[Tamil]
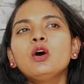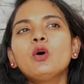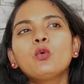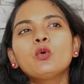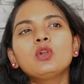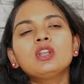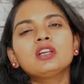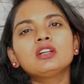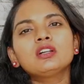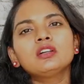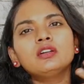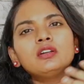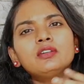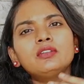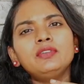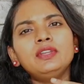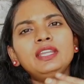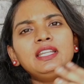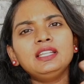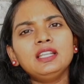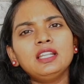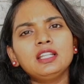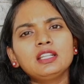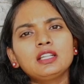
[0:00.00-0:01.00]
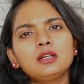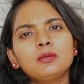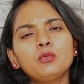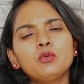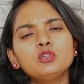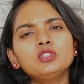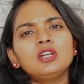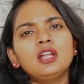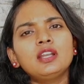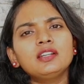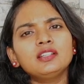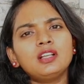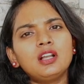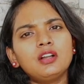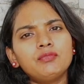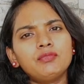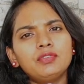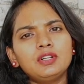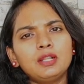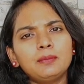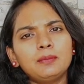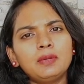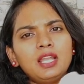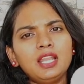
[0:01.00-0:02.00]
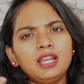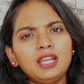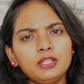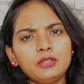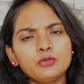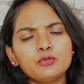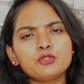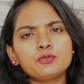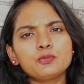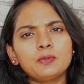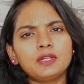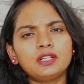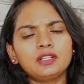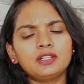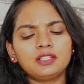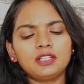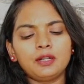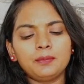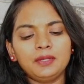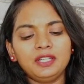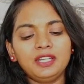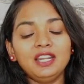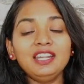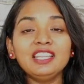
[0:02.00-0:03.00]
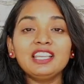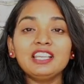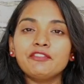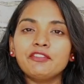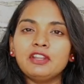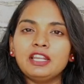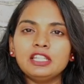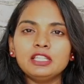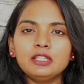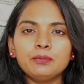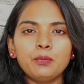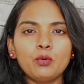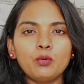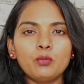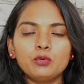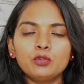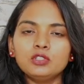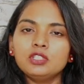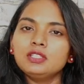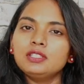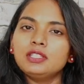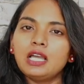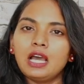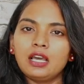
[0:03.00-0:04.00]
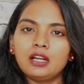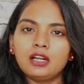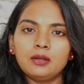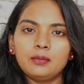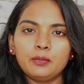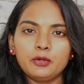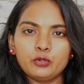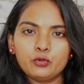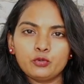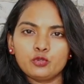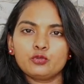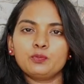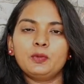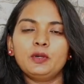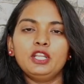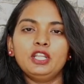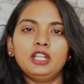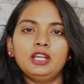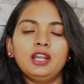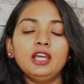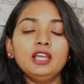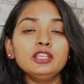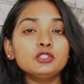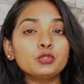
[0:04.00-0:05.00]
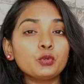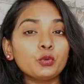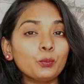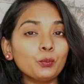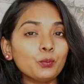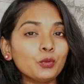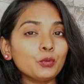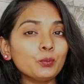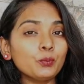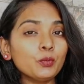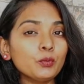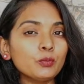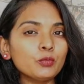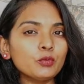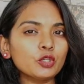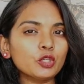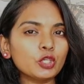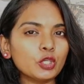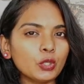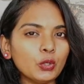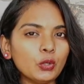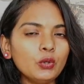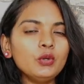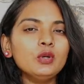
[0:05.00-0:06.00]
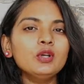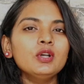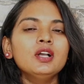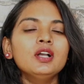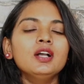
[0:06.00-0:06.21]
உங்களுக்கு வீட்டில் இருக்கும்போது அன்கம்ஃபர்டபுளாக இல்லை யூஸ் பண்ணுறக்கு அப்படின்னா நீங்கள் வெளியே போகும்போது தாராளமாக யூஸ் பண்ணிக்கலாம் இது ரொம்ப ரொம்ப முக்கியம்